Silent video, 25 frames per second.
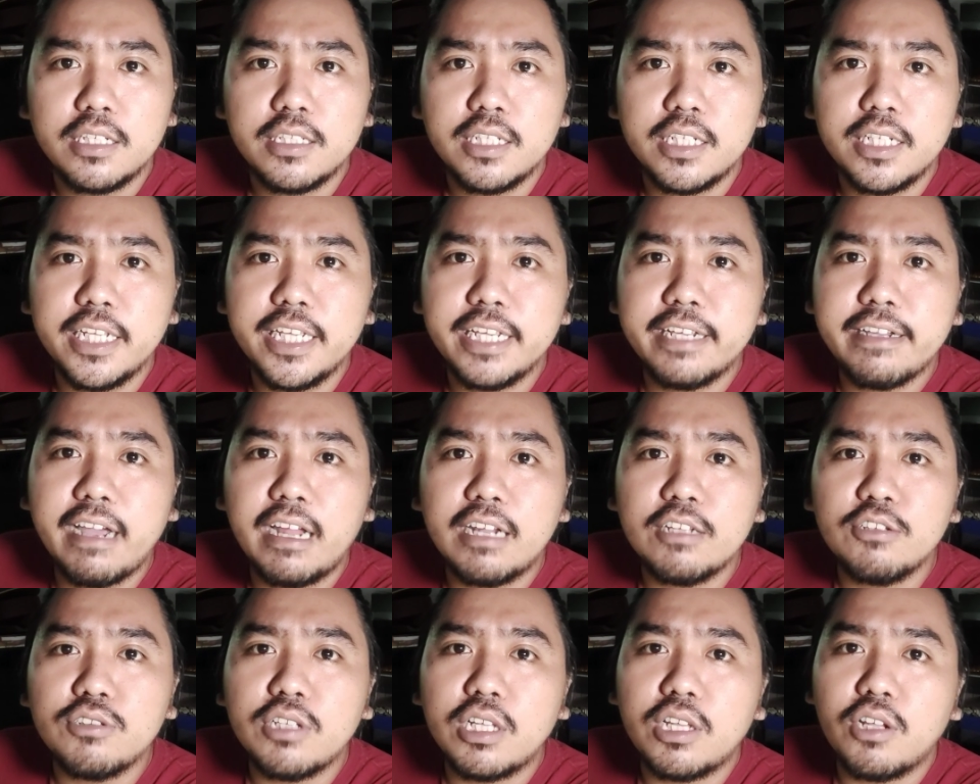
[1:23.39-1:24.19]
Jadi
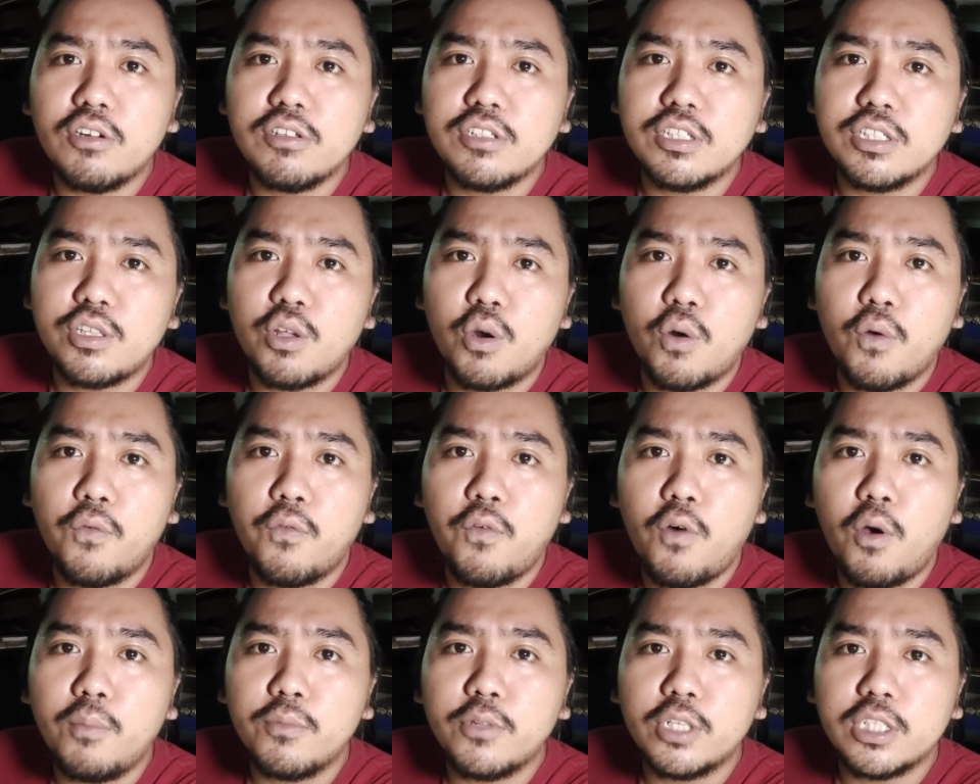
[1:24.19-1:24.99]
ikan itu taruh
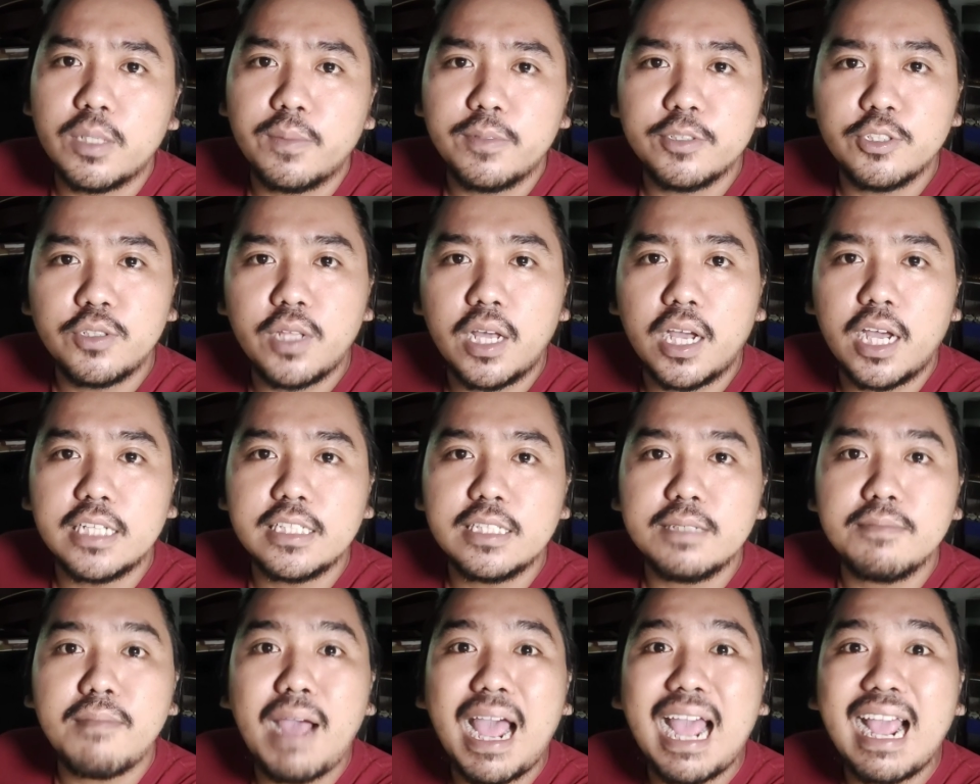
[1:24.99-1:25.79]
styrofoam terus habis itu tak
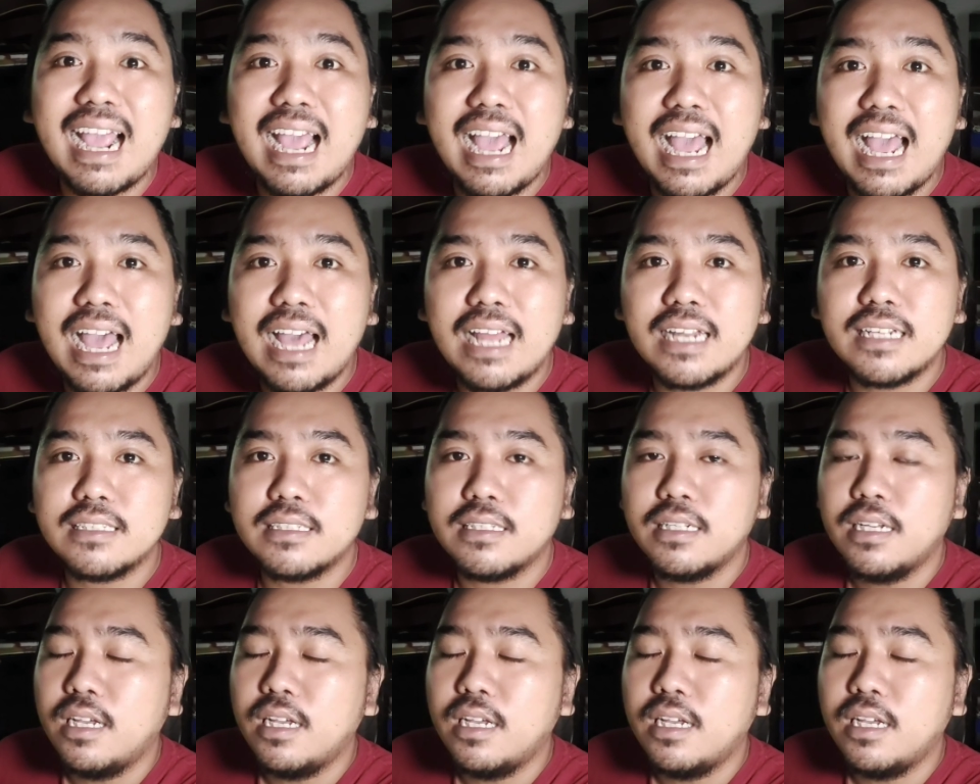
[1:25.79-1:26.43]
kasih makan.